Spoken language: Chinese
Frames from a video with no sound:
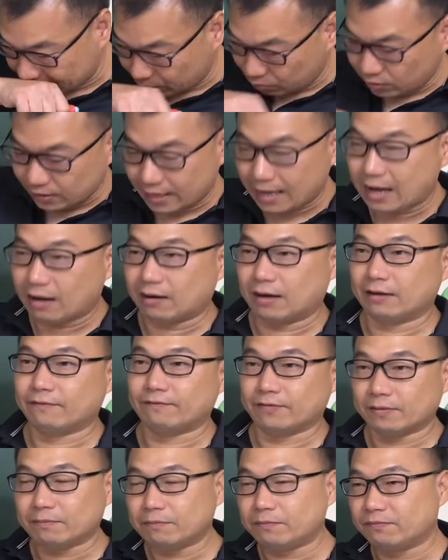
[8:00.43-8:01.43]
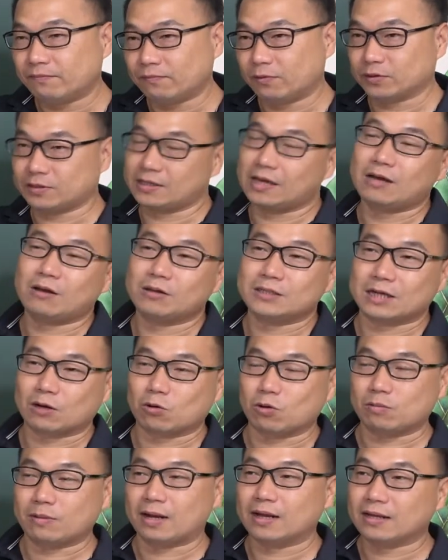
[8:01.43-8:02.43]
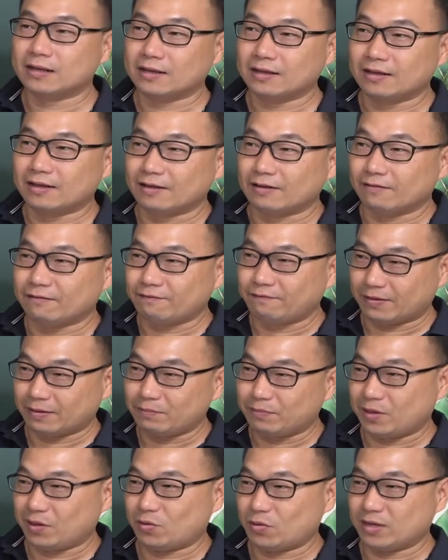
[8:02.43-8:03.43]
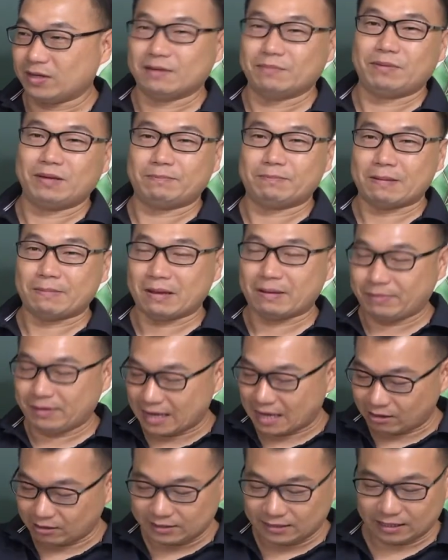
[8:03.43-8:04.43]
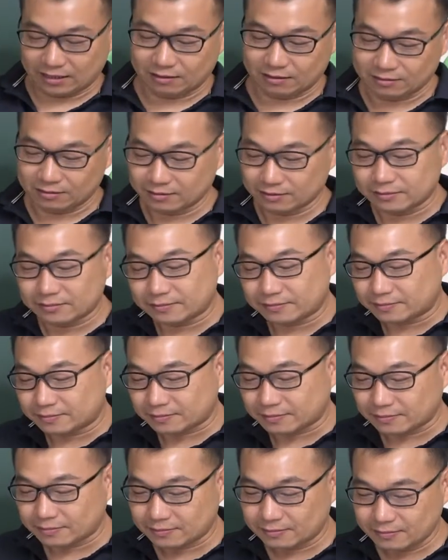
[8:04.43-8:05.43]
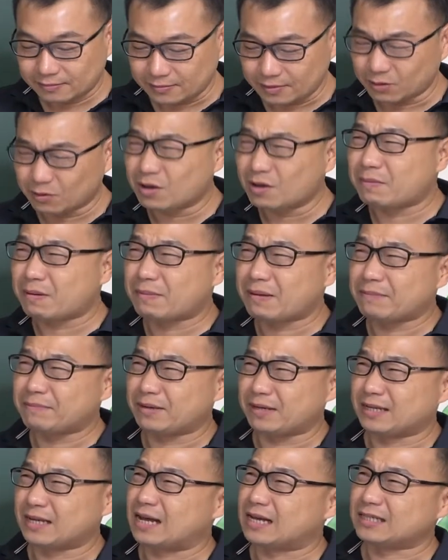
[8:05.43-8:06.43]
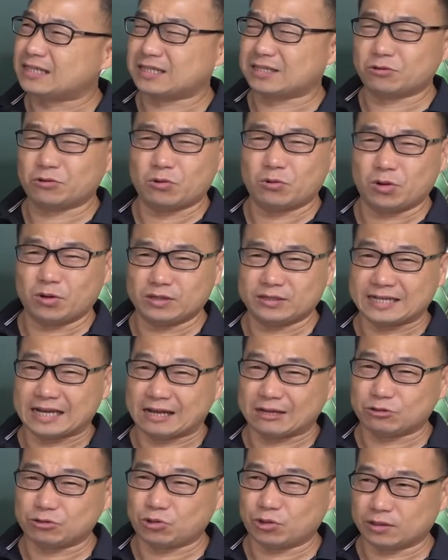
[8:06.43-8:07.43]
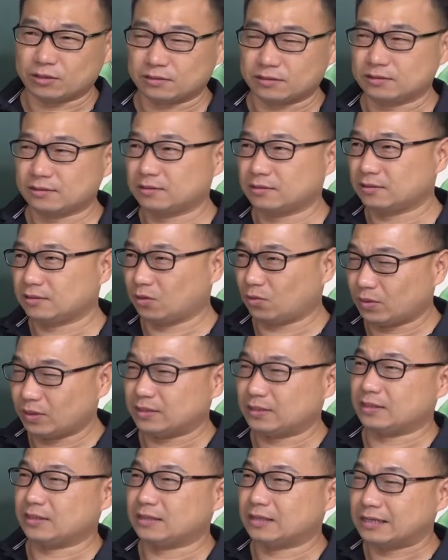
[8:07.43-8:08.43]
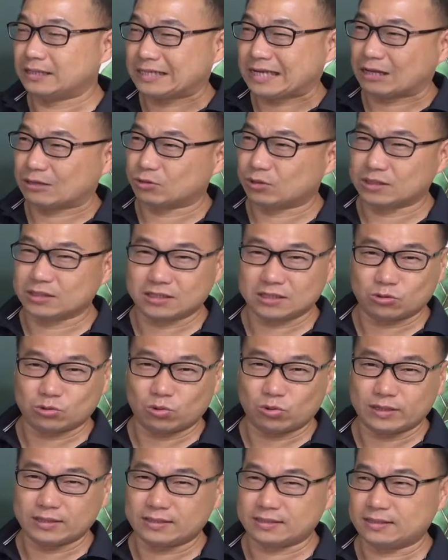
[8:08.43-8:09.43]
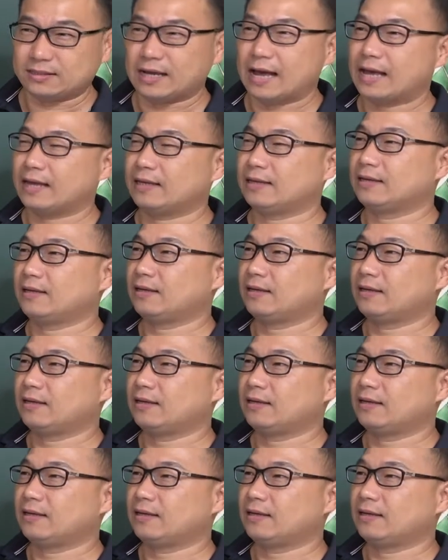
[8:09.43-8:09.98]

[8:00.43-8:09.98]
不过也好了，粉我之前有讲过嘛，粉笔灰也比白板笔还要强哦，因为白板笔它吸多会有甲醛的问题，那甲醛吸多会致癌。